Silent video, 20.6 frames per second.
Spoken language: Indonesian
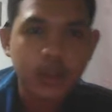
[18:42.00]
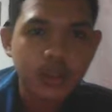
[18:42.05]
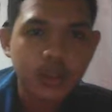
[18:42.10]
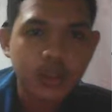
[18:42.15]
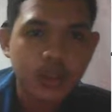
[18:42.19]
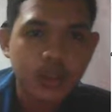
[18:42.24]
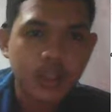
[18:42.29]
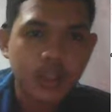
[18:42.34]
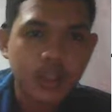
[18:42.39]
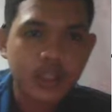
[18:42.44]

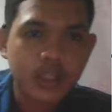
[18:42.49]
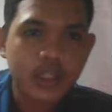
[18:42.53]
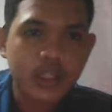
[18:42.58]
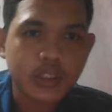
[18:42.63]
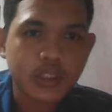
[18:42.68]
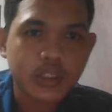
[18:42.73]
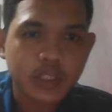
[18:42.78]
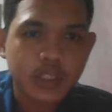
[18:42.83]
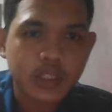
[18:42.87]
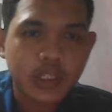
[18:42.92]
nah
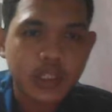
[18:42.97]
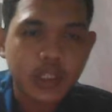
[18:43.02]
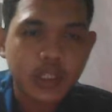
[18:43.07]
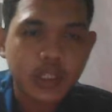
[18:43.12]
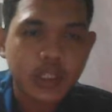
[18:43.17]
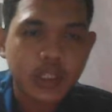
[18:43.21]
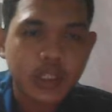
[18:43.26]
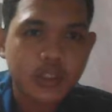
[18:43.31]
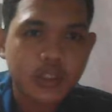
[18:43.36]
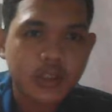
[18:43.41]
di
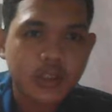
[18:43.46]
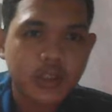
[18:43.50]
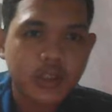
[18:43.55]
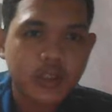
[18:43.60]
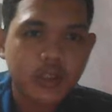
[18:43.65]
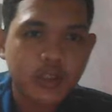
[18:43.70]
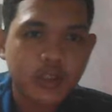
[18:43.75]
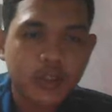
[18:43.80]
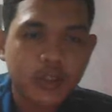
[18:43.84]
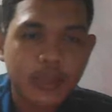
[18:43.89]
sini
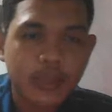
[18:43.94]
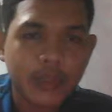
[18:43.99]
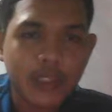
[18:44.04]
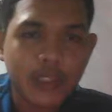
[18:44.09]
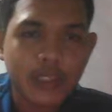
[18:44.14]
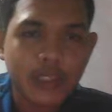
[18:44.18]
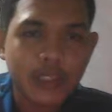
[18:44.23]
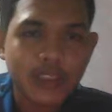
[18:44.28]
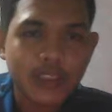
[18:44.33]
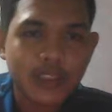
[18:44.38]
download
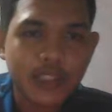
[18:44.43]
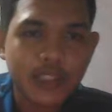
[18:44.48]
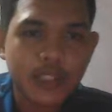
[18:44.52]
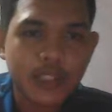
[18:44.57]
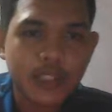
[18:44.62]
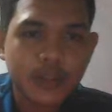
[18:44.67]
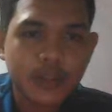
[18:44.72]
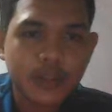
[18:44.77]
and delete set